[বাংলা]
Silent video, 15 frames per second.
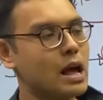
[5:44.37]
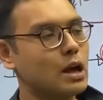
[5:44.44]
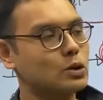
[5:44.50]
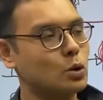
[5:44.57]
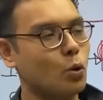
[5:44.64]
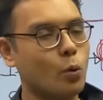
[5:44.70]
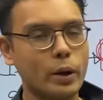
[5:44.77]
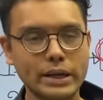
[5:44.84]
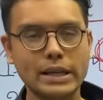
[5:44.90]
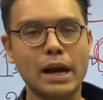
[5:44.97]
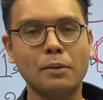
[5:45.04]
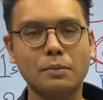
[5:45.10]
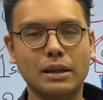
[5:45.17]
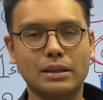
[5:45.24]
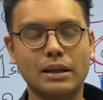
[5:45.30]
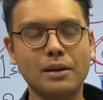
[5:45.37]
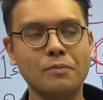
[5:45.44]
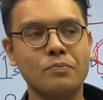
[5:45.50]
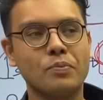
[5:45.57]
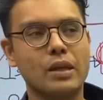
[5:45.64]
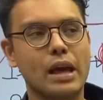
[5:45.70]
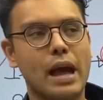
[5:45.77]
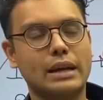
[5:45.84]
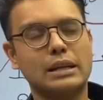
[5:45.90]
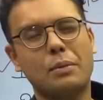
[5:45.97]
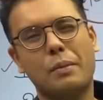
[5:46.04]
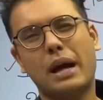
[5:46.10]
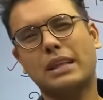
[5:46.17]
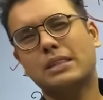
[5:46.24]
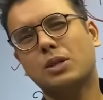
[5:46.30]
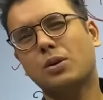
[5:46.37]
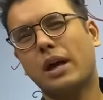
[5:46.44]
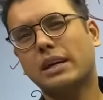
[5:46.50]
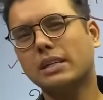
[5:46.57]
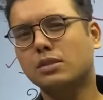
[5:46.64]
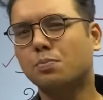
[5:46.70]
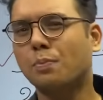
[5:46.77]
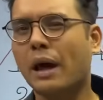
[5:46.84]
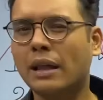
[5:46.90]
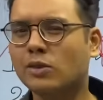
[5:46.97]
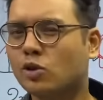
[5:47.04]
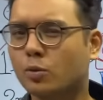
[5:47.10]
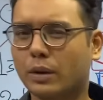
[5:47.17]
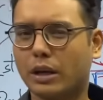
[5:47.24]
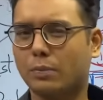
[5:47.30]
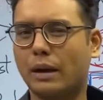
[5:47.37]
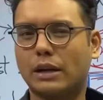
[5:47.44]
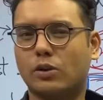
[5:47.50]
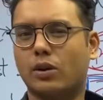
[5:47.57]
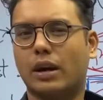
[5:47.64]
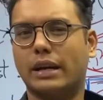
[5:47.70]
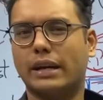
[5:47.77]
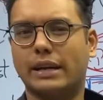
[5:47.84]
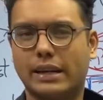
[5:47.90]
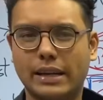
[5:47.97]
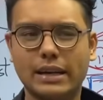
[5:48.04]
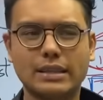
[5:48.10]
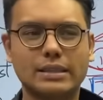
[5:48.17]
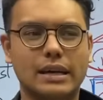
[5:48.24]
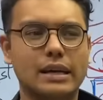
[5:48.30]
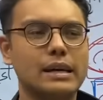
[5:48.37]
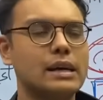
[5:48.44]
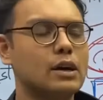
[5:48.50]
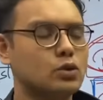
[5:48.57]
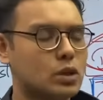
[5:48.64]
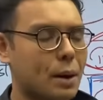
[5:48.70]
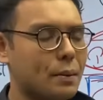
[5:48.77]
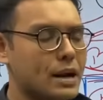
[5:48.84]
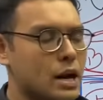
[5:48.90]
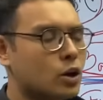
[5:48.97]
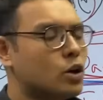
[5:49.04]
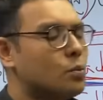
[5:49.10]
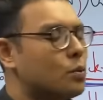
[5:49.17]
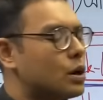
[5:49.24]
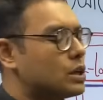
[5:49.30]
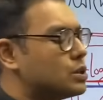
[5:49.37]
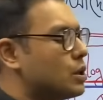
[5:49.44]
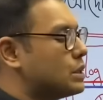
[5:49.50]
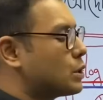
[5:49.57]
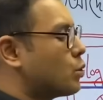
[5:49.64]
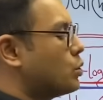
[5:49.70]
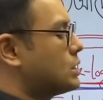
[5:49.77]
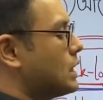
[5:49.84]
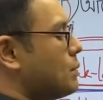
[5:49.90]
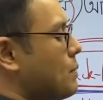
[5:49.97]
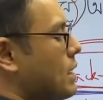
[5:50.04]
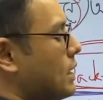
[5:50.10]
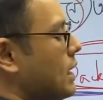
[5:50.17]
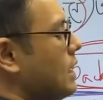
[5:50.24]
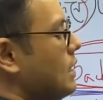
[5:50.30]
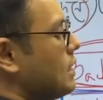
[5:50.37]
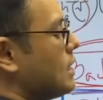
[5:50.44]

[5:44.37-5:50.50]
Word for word: তো ওই টাইমটাতে একটা ম্যাথ ছিল আই প্রান্ত বেগ বের করা নিয়ে ঠিক আছে তো আমার এরকম মনে ছিল যে কোশ্চেন ব্যাংকের